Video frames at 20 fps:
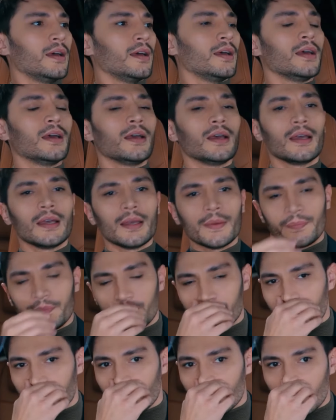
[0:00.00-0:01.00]
Ee,
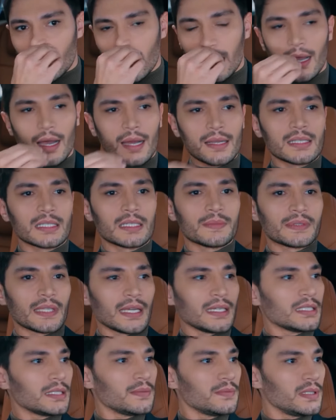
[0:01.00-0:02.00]
anneciğim
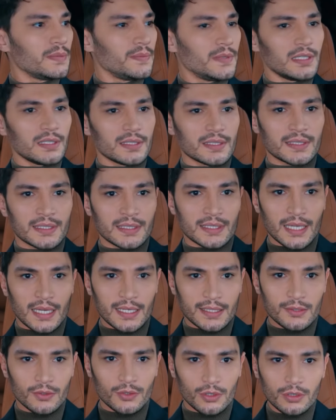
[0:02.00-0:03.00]
sen şimdi bir
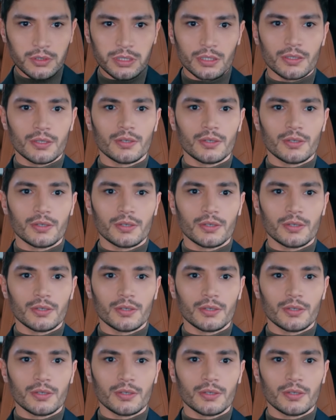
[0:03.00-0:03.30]
sakin ol.